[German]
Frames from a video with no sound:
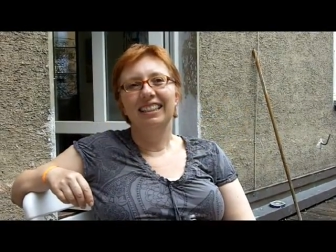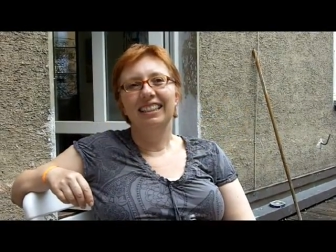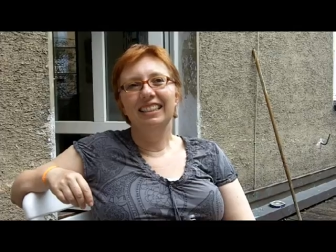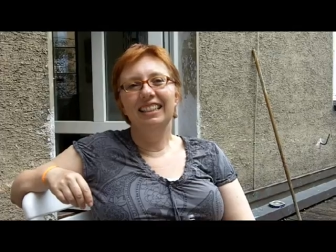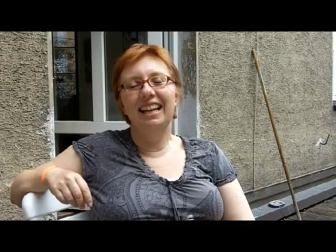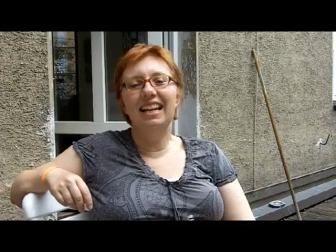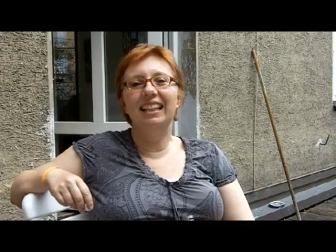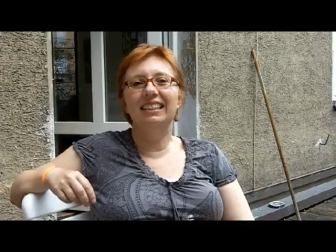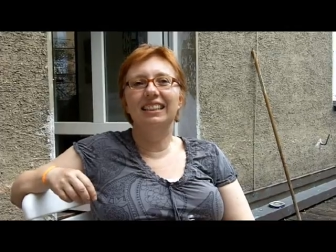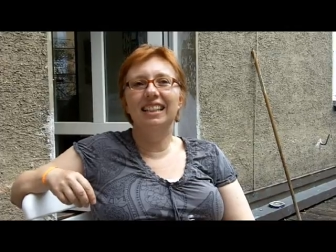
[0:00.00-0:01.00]
Naja,
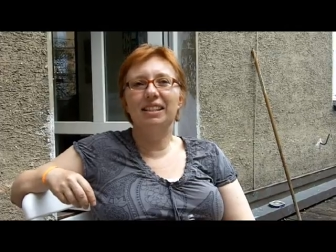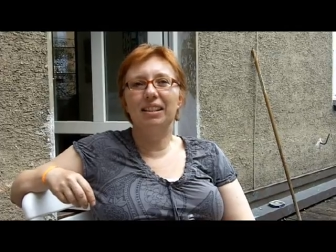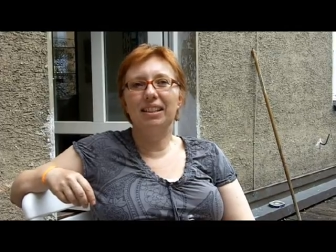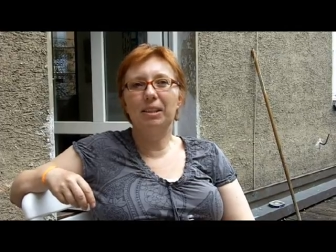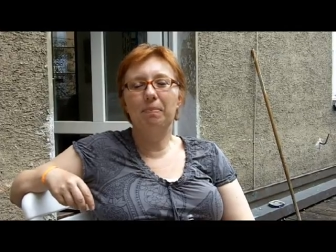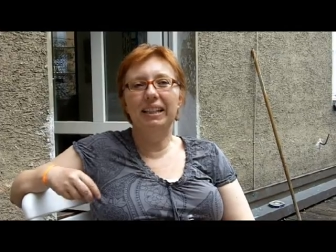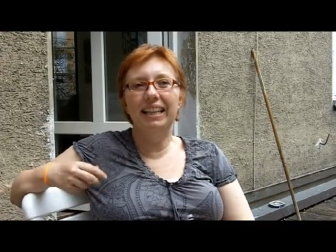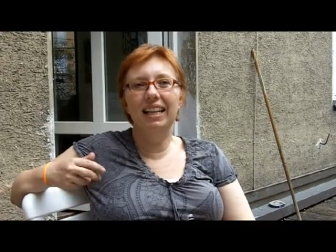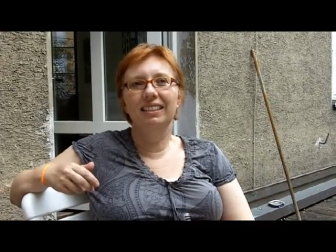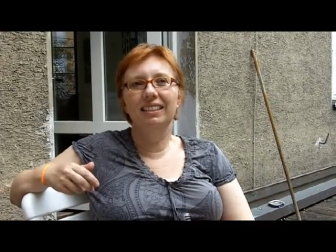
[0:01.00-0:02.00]
das, das
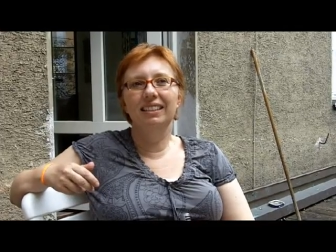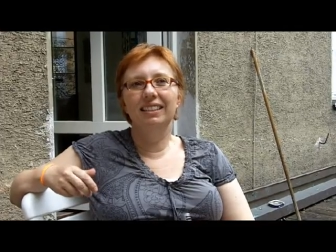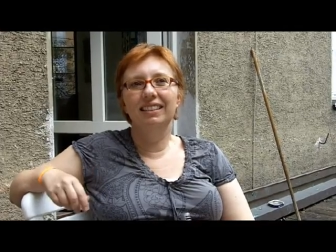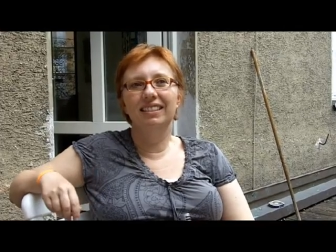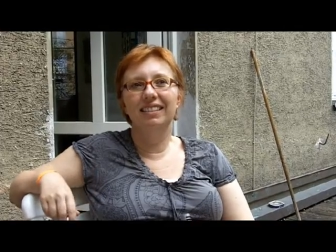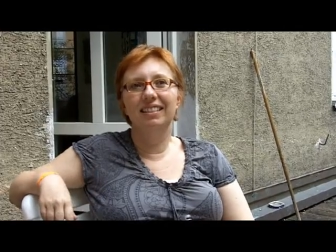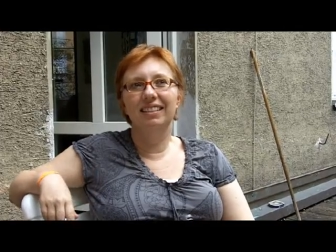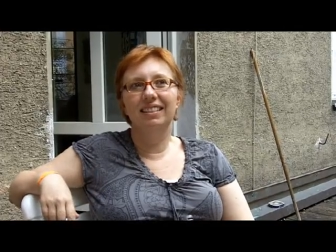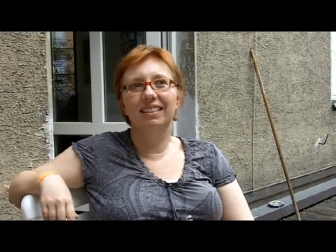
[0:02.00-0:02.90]
Begehren äh,